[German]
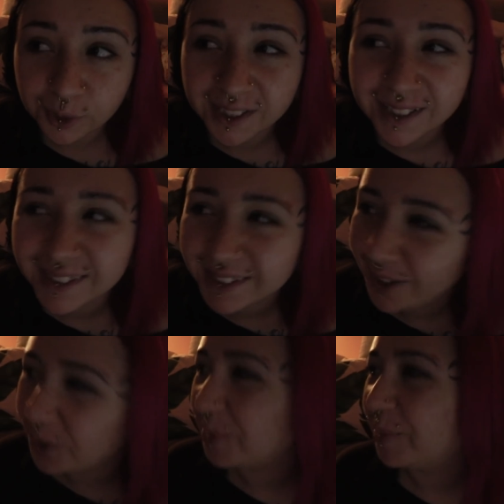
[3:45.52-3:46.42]
ohne
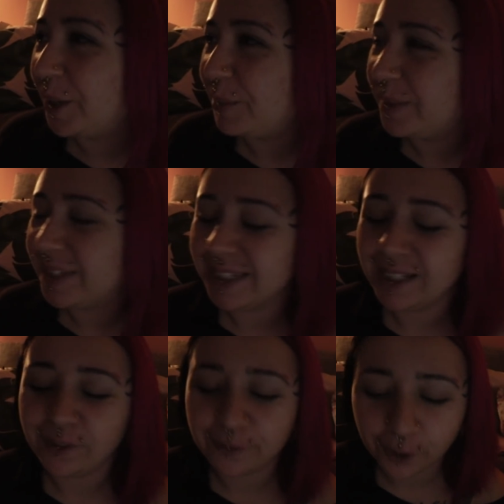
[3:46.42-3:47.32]
das
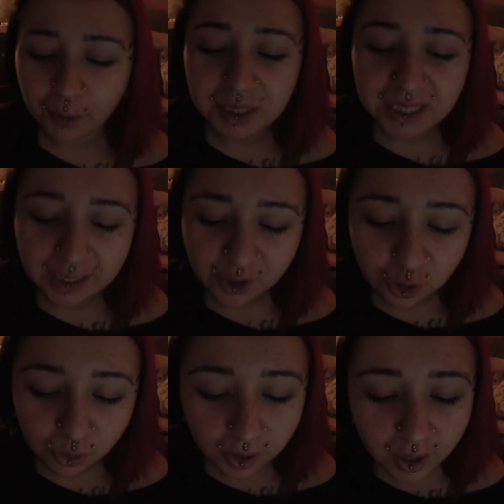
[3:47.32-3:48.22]
Augenbrauenpiercing, ich freue mich jetzt
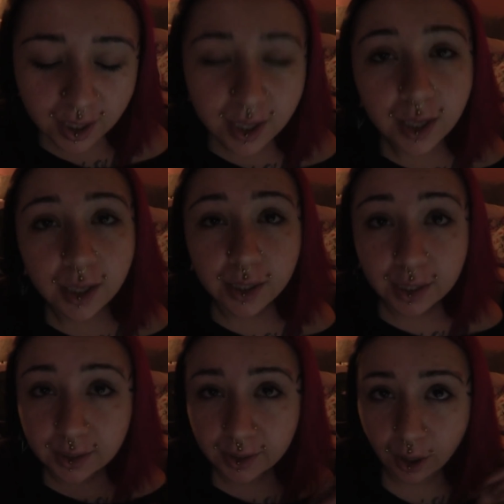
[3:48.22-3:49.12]
schon
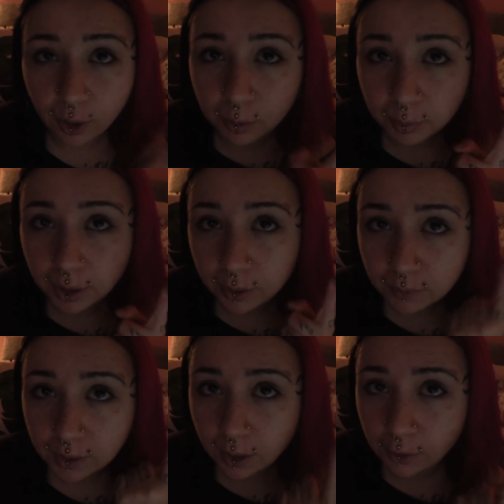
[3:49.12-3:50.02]
richtig
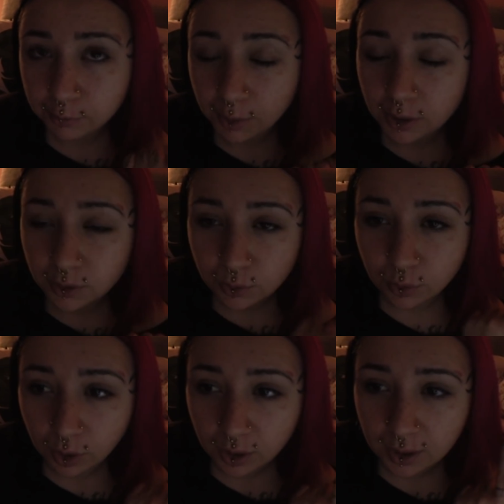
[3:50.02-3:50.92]
Augenbrauen wieder aufmalen zu
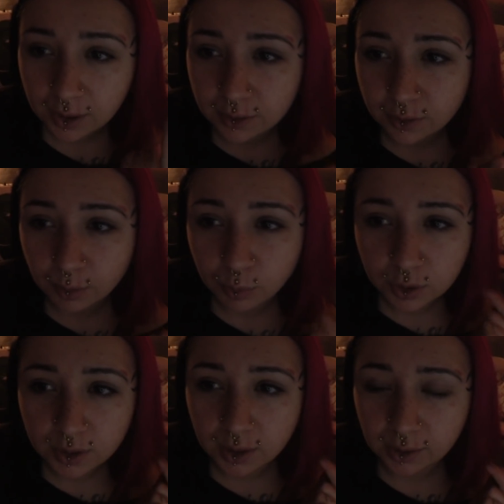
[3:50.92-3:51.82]
können. Also da
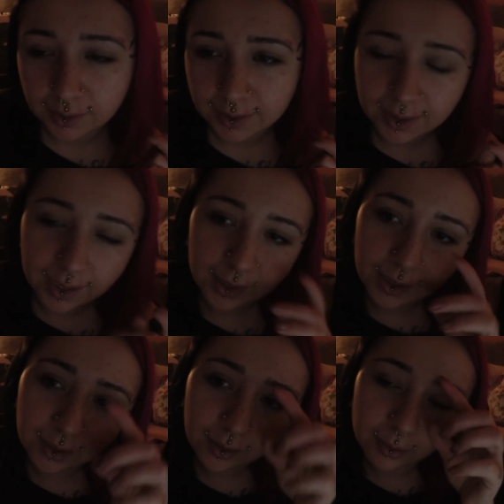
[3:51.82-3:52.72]
musste ich
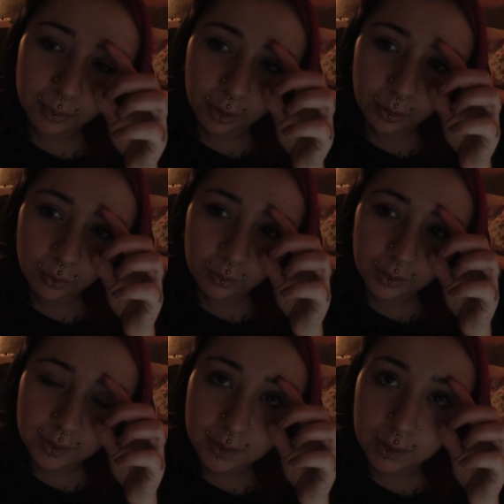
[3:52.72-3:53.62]
tatsächlich immer
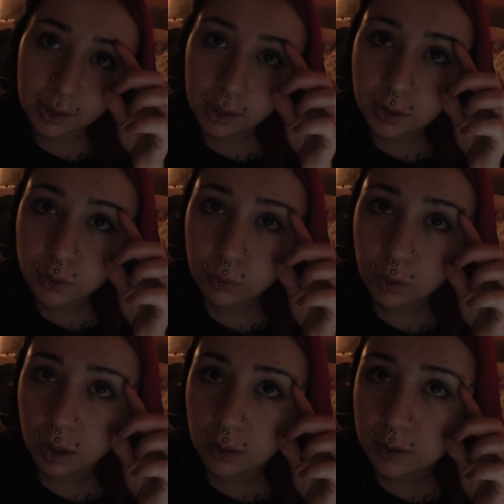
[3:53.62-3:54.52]
gucken, dass ich nicht zu
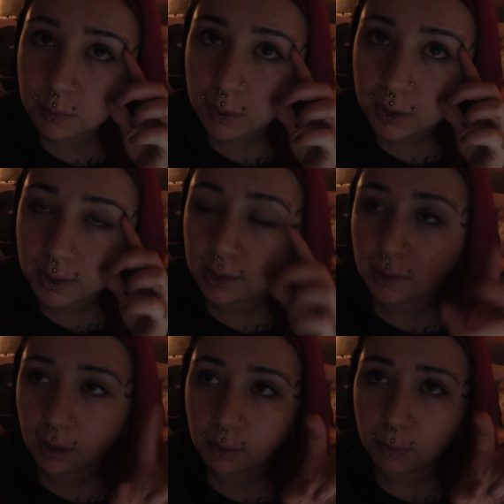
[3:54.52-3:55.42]
nah ans Piercing
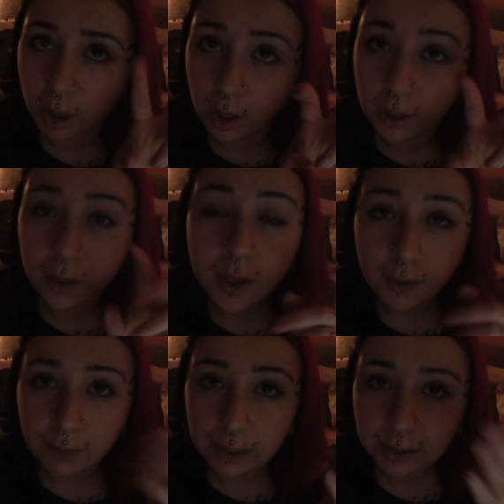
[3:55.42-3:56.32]
dran male,
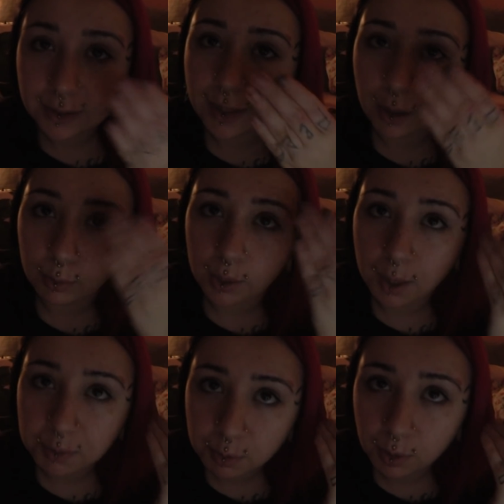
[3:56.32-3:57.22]
weil ich das ja auch wieder
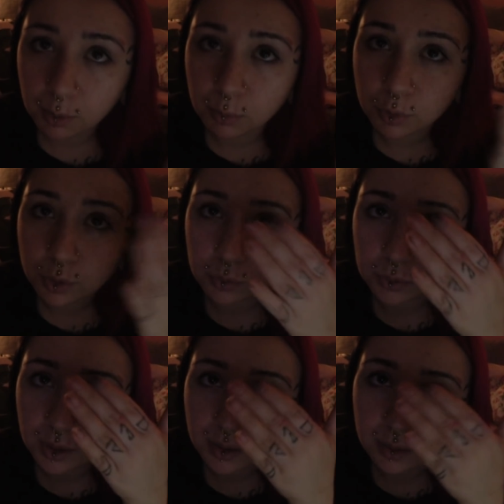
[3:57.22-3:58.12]
abschminken muss
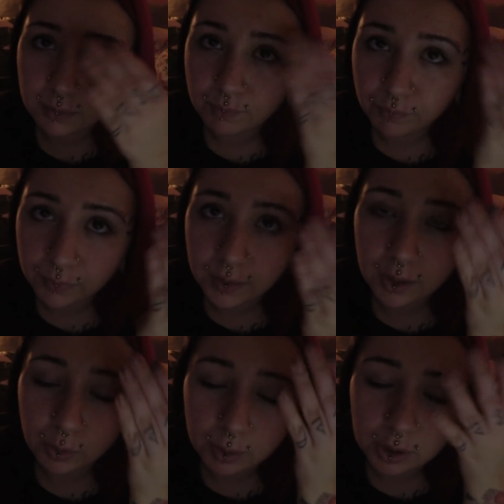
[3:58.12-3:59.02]
und dann
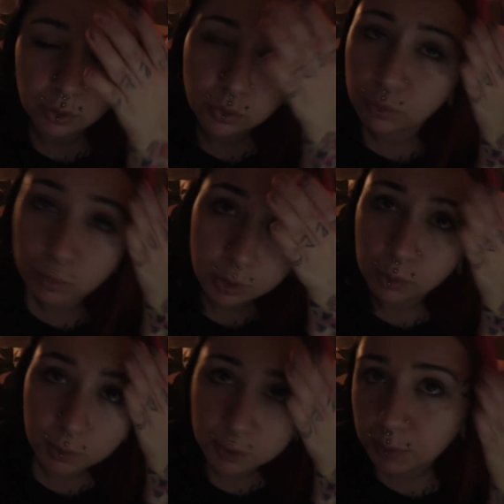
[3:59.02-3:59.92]
nicht unbedingt zum,
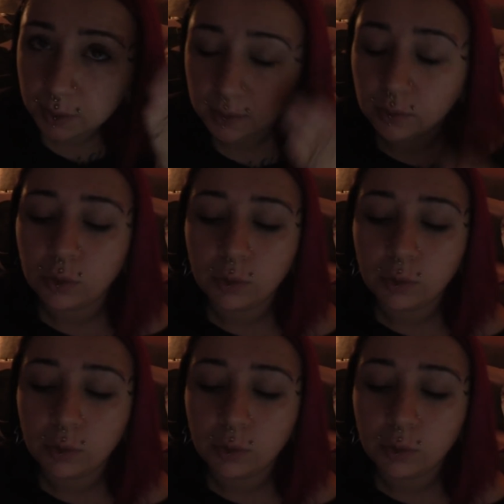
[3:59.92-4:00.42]
übers Piercing